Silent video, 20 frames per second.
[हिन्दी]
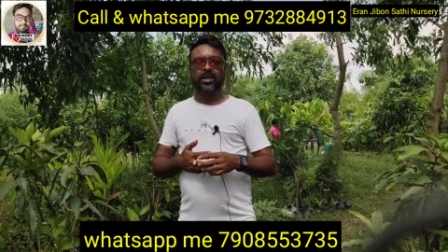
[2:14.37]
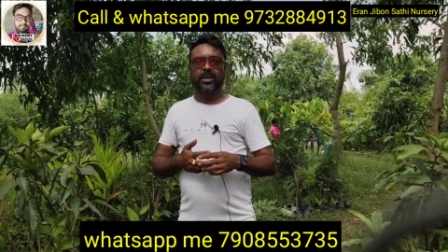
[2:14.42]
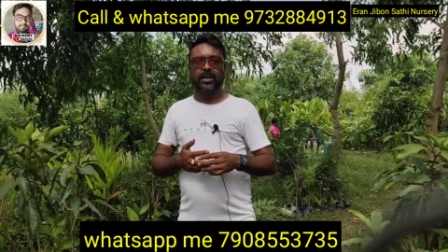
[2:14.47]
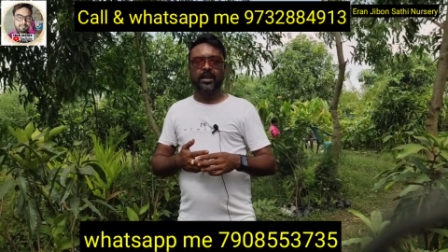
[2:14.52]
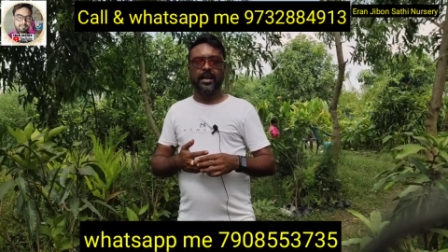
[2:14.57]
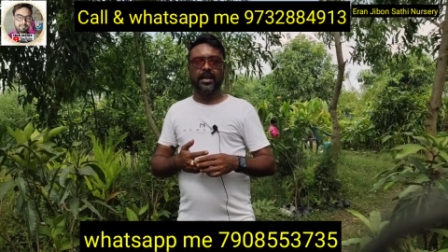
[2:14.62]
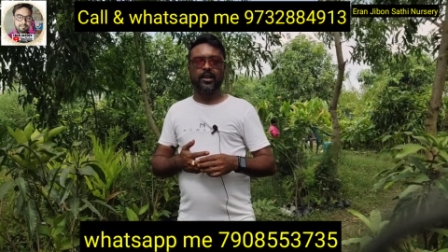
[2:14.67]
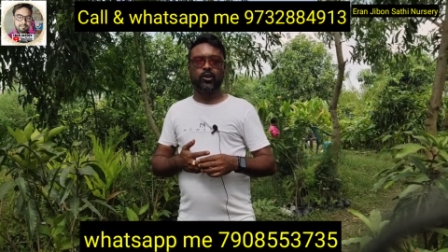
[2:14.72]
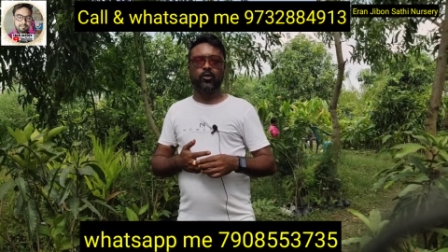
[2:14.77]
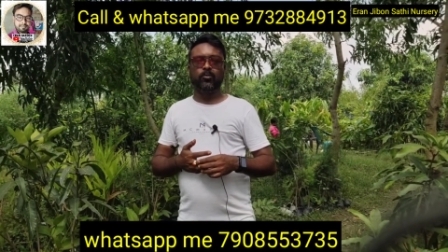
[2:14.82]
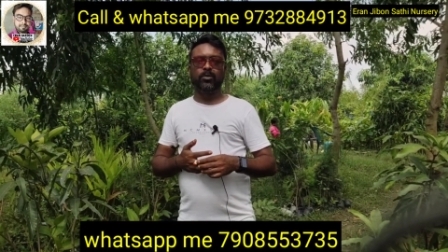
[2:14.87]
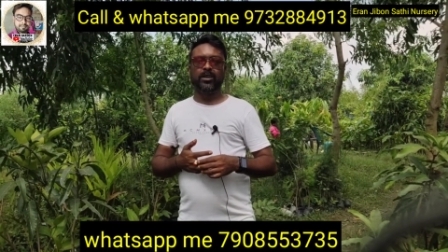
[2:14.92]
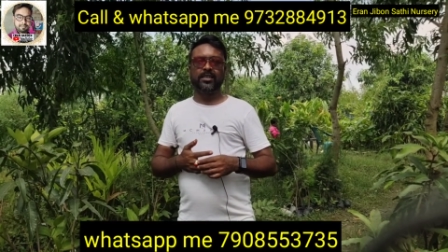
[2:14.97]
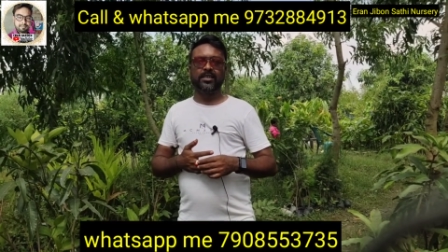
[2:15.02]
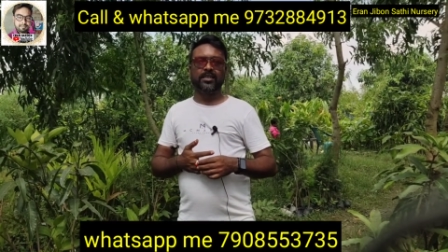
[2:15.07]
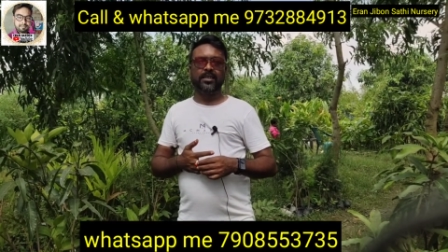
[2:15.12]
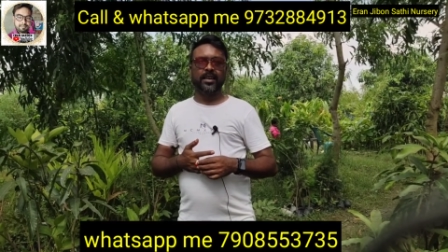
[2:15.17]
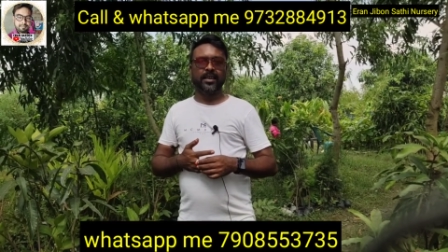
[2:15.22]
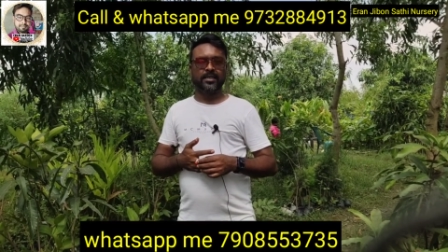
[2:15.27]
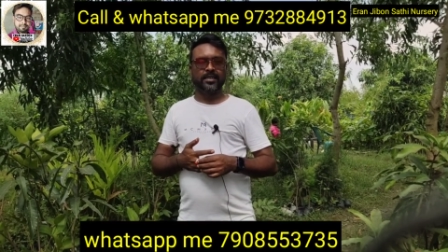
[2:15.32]
लाइक कमेंट
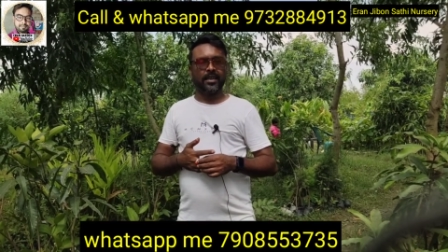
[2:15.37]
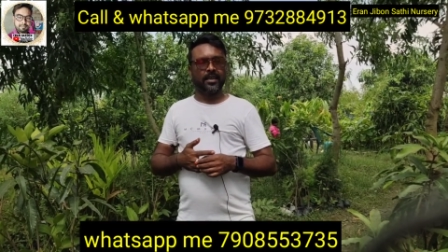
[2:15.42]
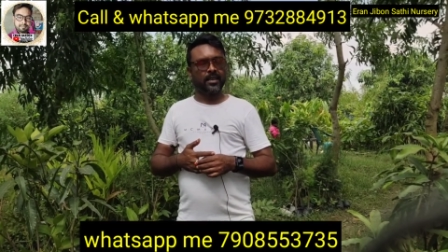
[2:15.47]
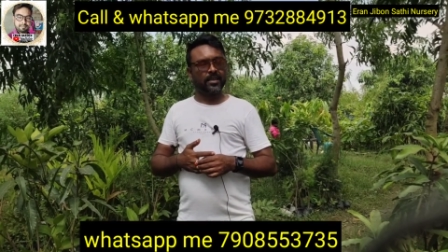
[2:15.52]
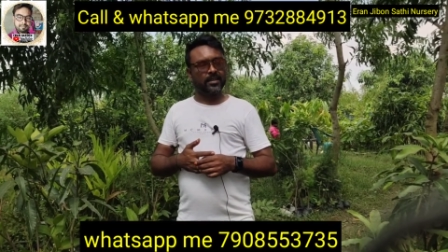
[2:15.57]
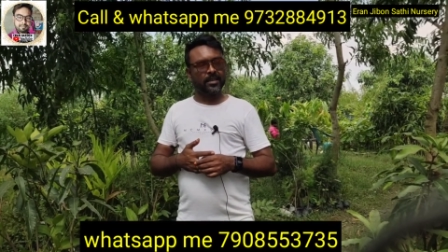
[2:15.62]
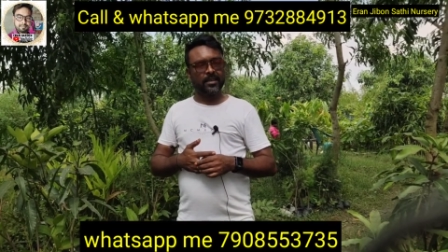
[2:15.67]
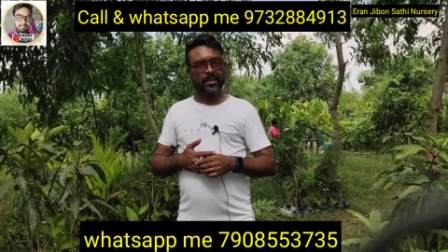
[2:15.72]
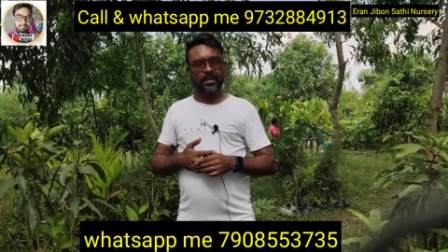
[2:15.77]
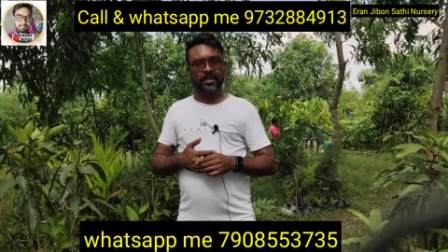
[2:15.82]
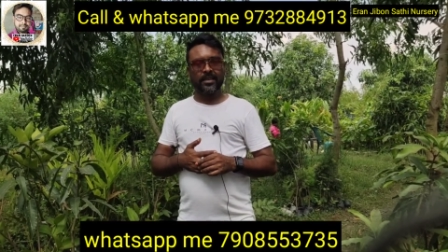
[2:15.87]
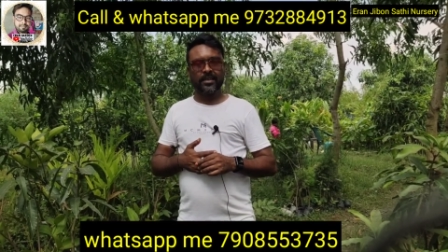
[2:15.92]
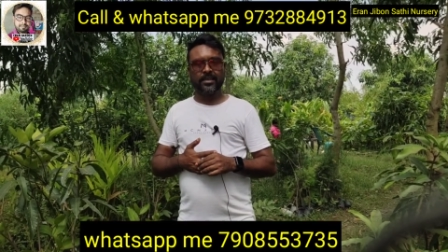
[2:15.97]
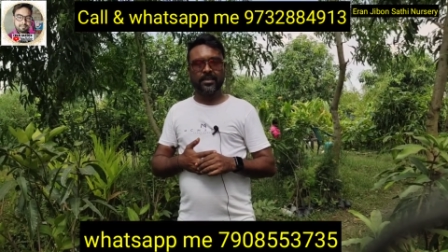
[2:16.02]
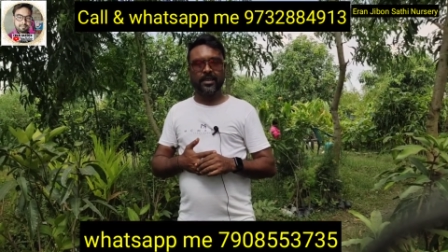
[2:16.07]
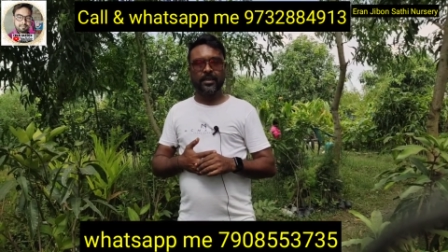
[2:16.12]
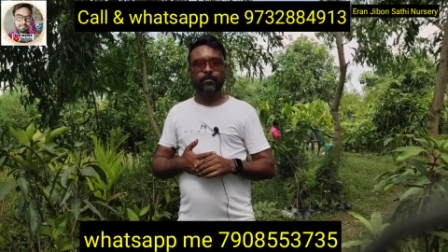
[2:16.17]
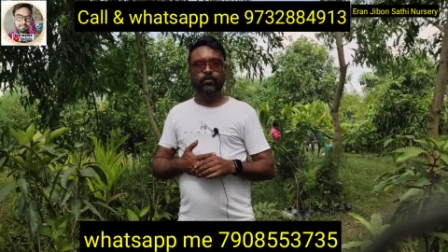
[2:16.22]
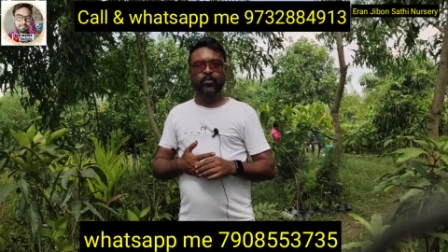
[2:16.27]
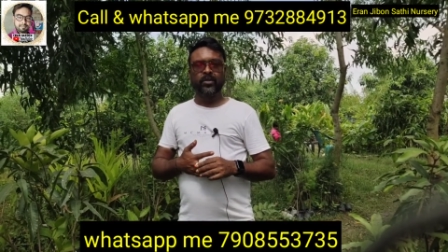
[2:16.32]
शेयर ज़्यादा ज़्यादा
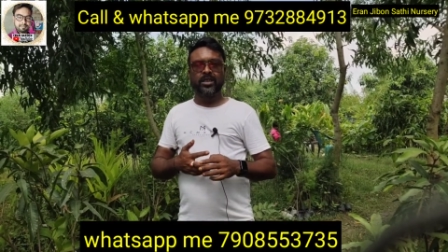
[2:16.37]
कीजिए